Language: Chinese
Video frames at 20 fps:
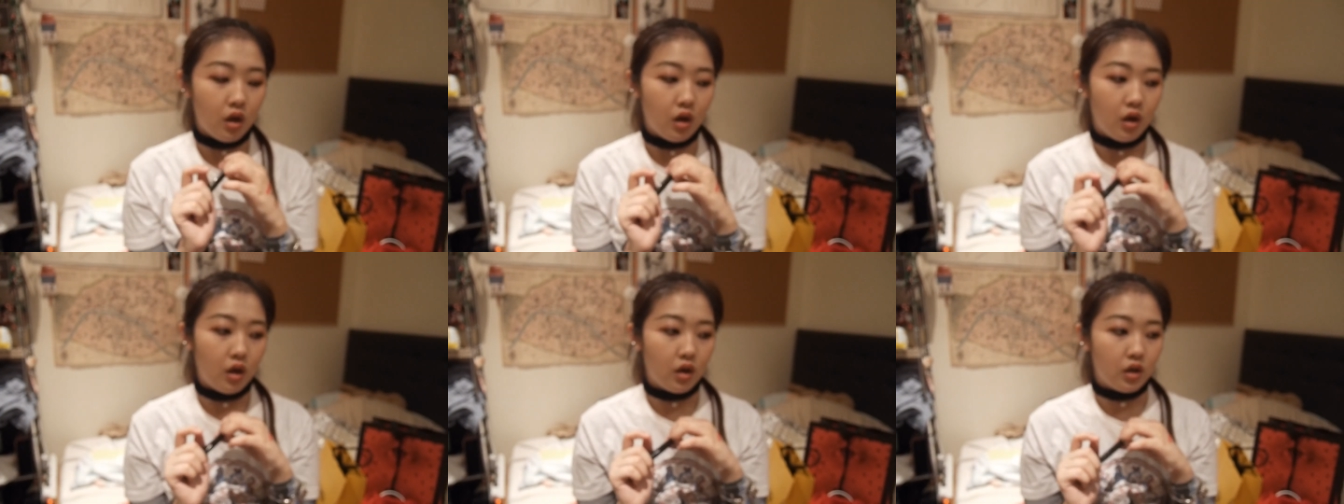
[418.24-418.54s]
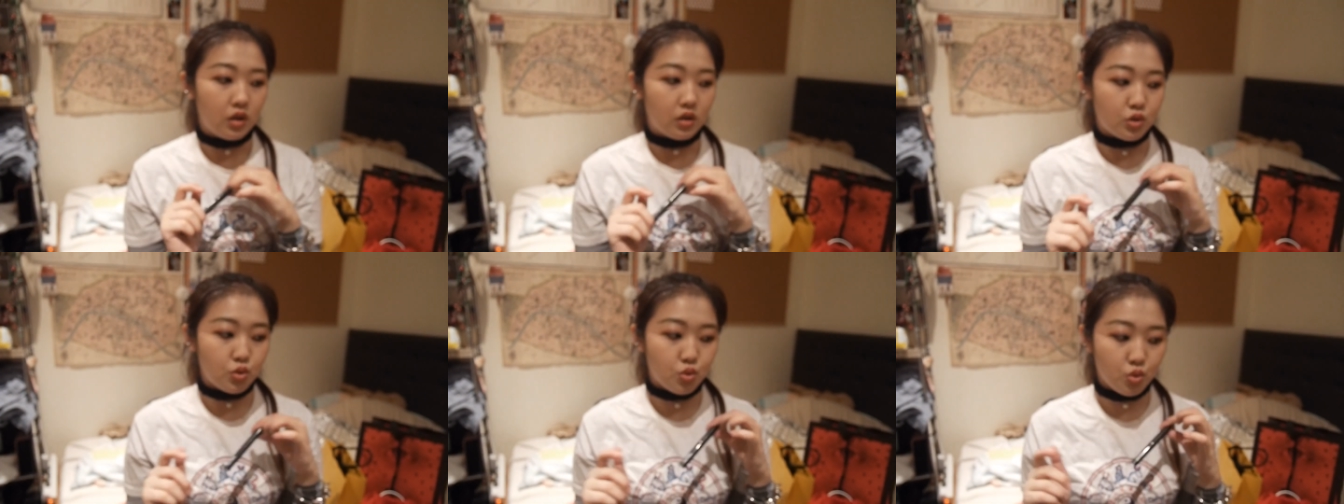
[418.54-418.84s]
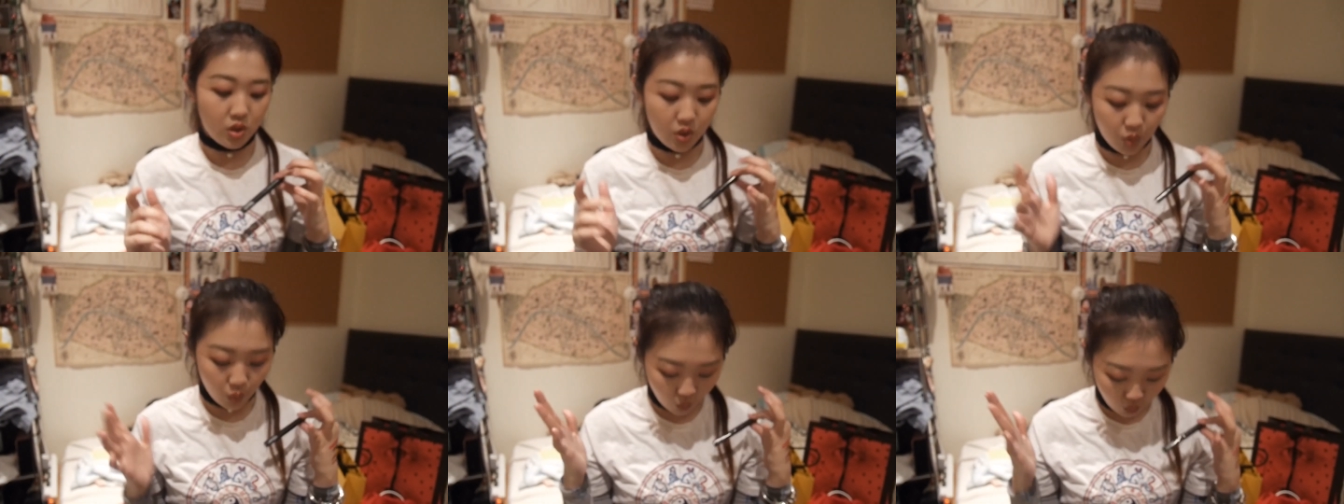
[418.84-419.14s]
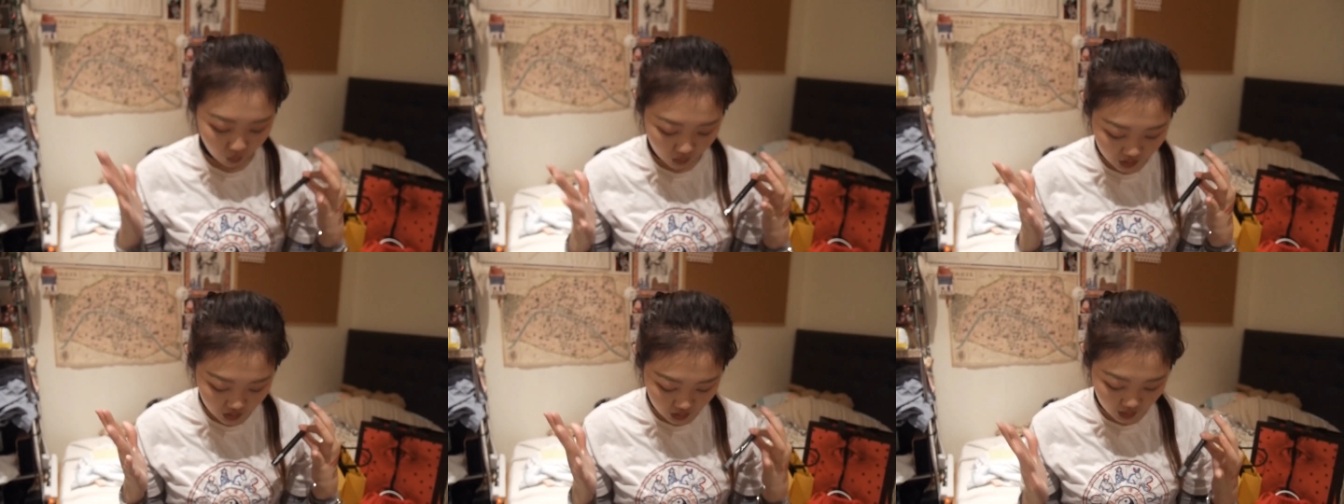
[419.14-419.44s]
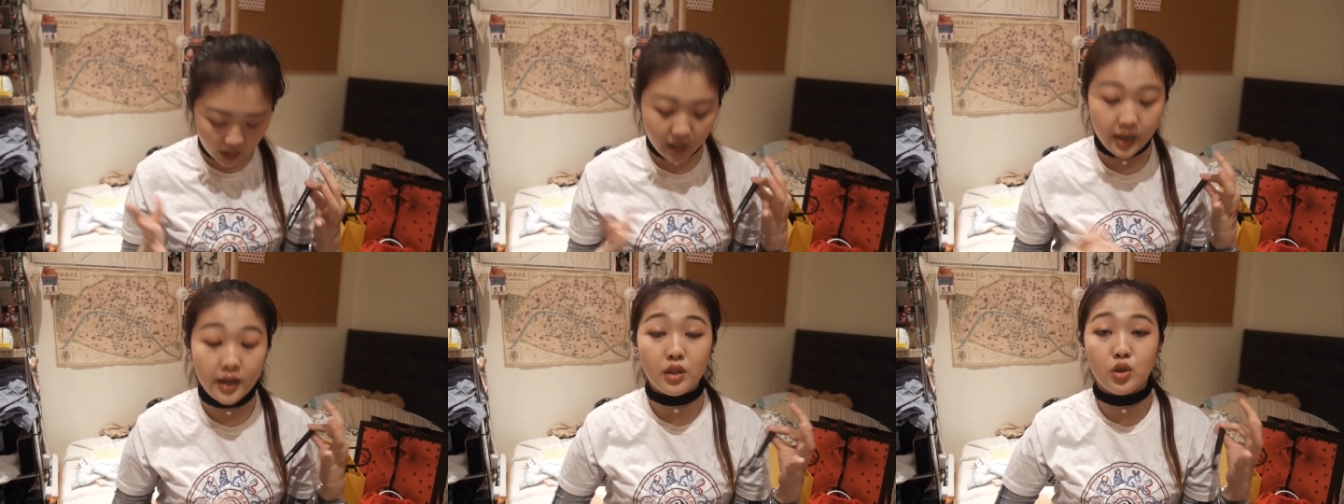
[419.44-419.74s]
呃，所以我
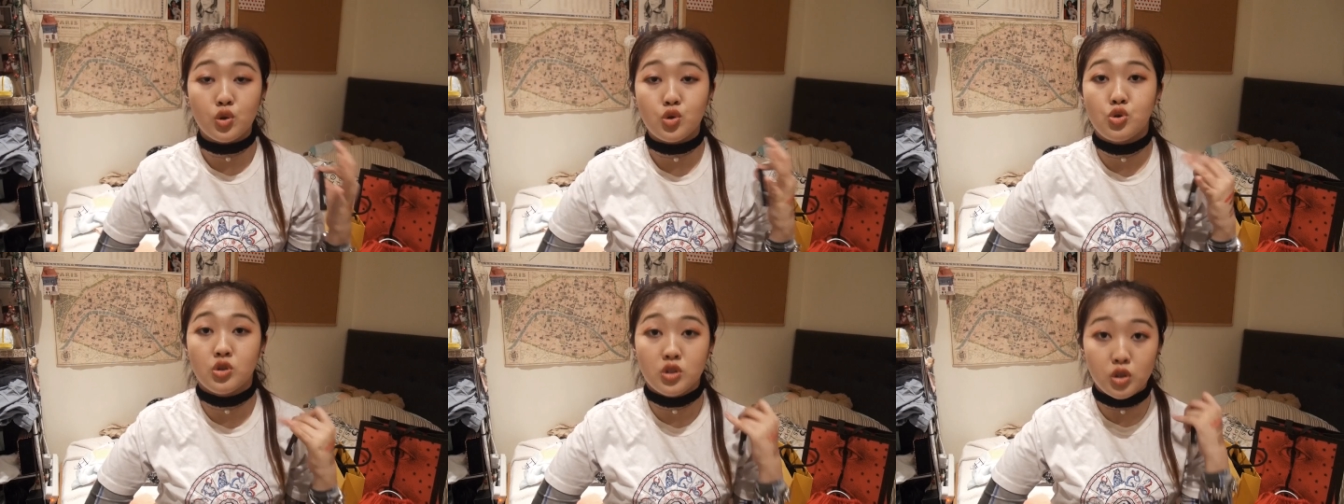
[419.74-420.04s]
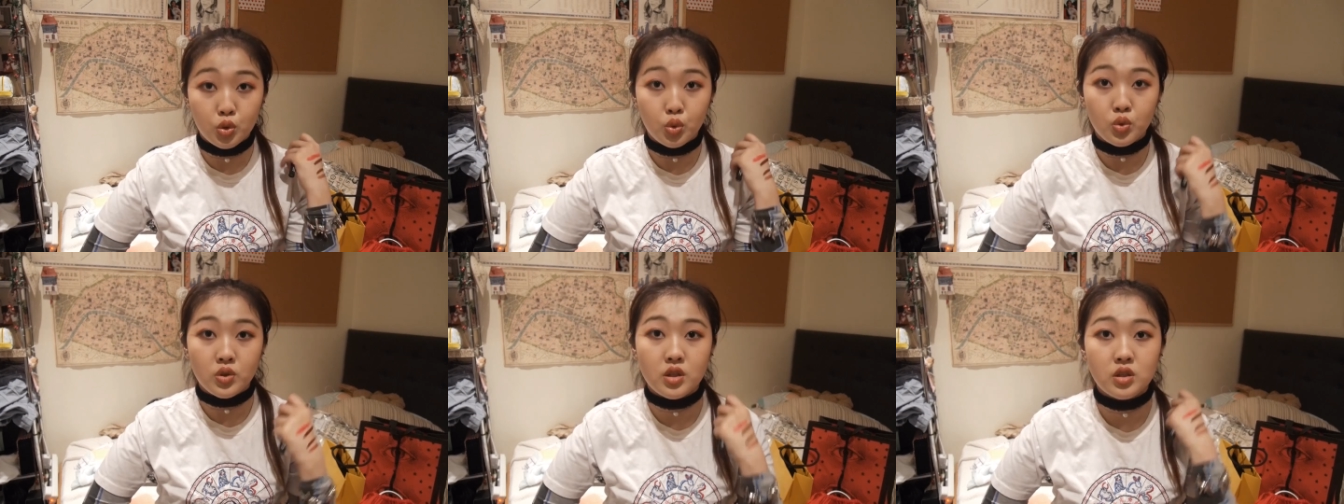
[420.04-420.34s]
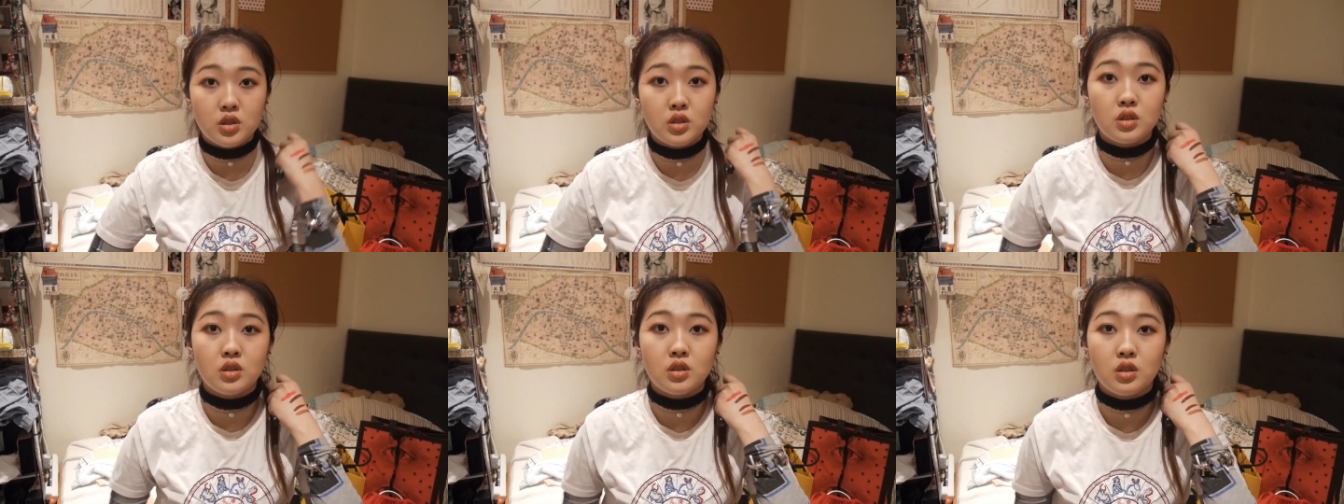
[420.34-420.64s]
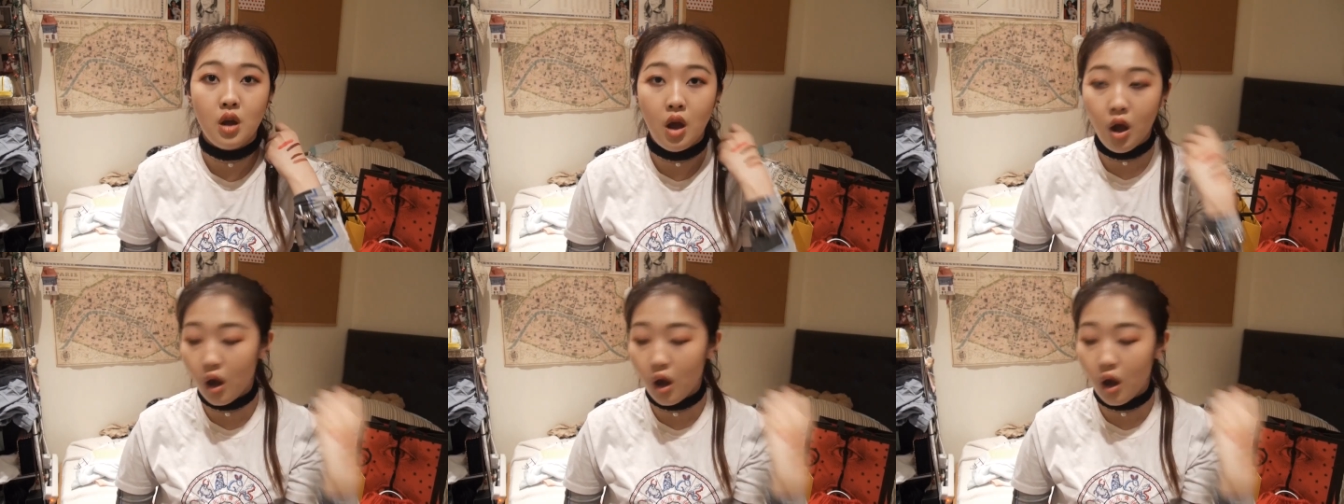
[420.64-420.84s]
是可以跟你说这个东西是